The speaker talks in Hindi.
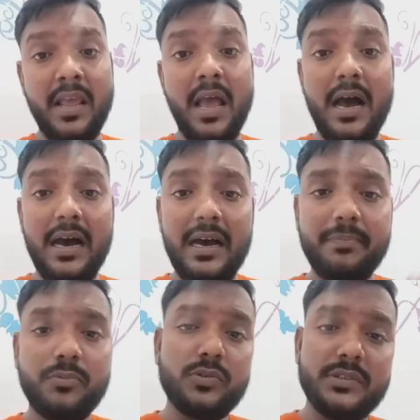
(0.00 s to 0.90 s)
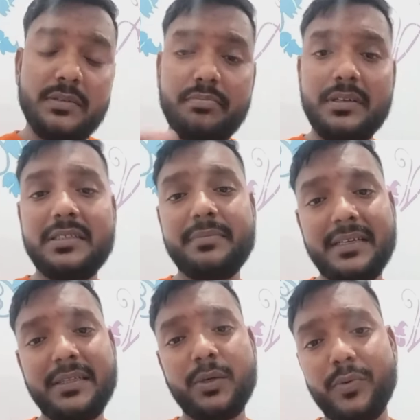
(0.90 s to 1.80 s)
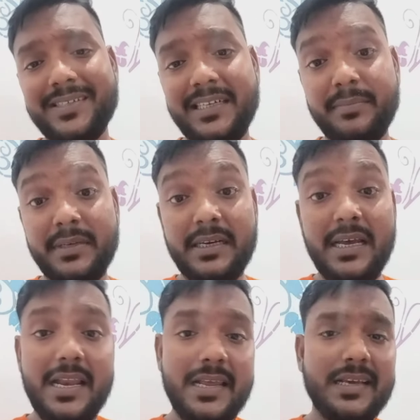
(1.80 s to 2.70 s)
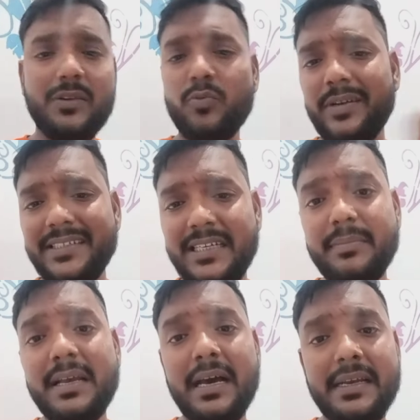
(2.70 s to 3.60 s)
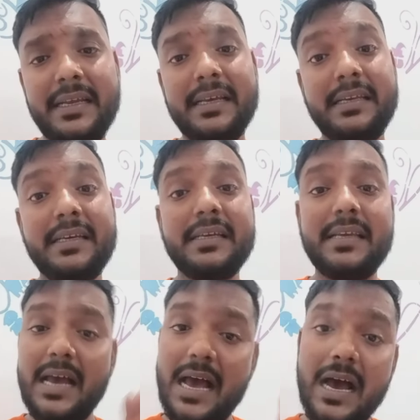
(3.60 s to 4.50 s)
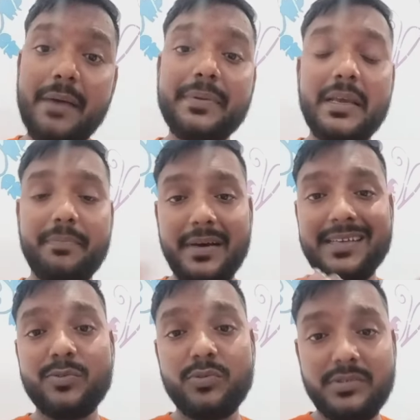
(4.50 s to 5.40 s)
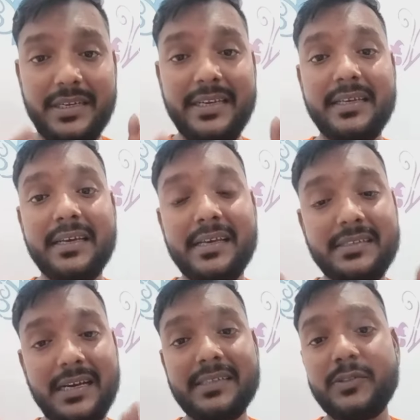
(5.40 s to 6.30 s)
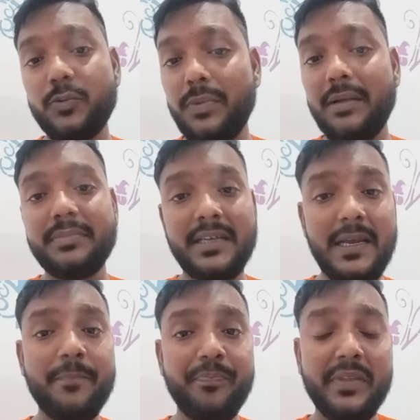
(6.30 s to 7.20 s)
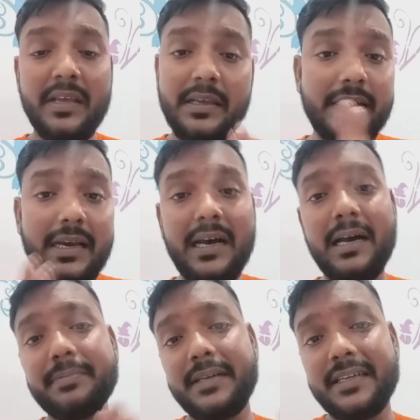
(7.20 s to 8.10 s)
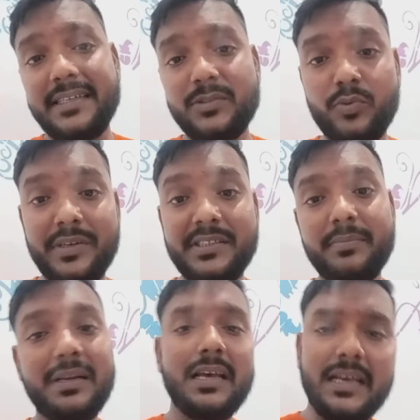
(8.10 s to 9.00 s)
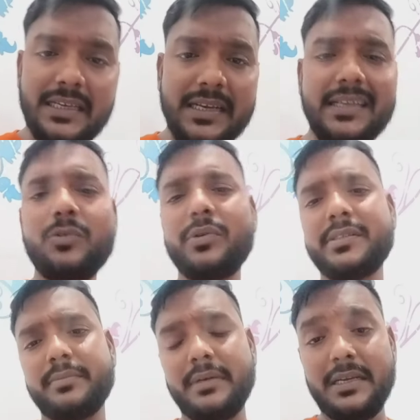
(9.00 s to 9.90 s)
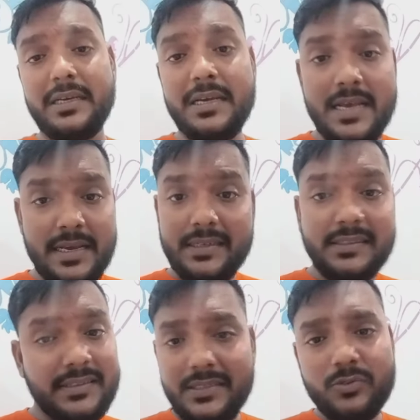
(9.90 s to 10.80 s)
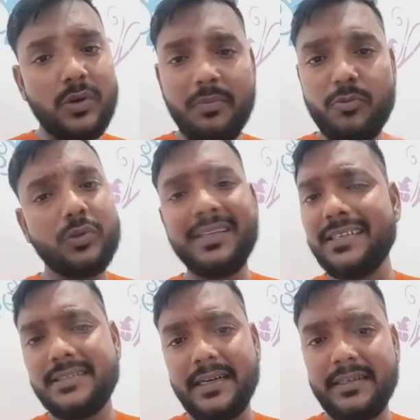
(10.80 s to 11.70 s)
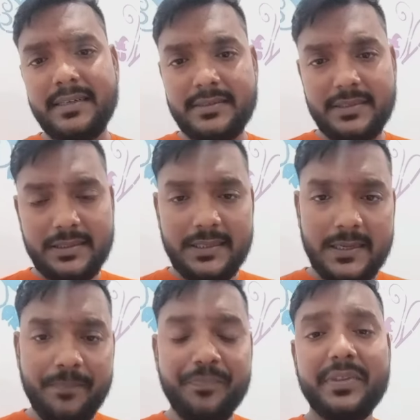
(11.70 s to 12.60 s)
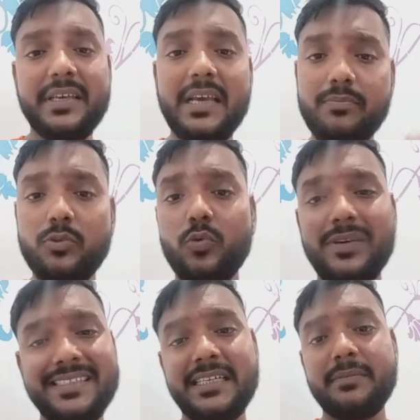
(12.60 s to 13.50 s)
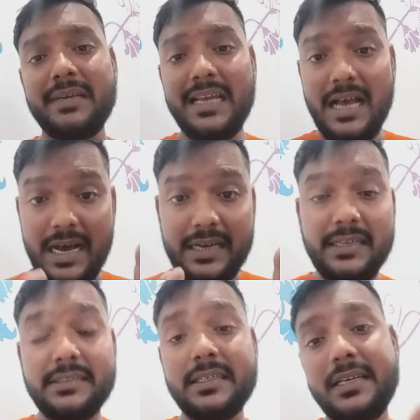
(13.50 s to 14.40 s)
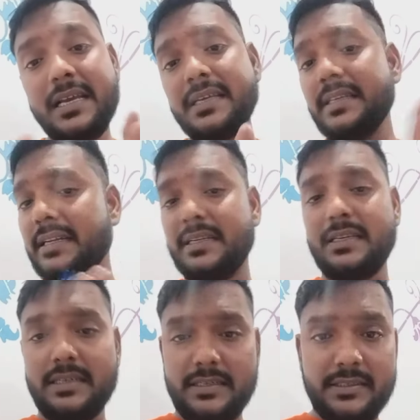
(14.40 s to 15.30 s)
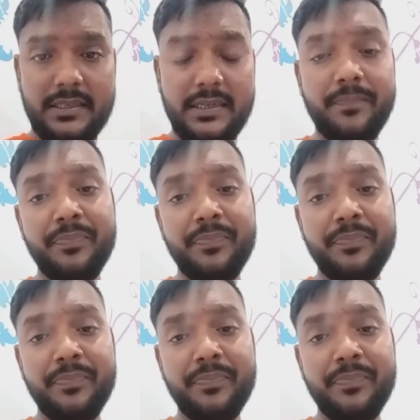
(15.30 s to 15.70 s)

आपको सिंपल सी बात है क्वेश्चन में आना है लेकिन क्वेश्चन में आने के लिए क्या आपके पास उस तरीके के साक्ष्य उपलब्ध हैं क्या आपका केस क्वेश्चबल है या नहीं क्वेश्चबल है इस चीज़ को आप खुद ही डिसाइड कर सकते हैं कि आपको क्वेश्चन में आना चाहिए या नहीं आना चाहिए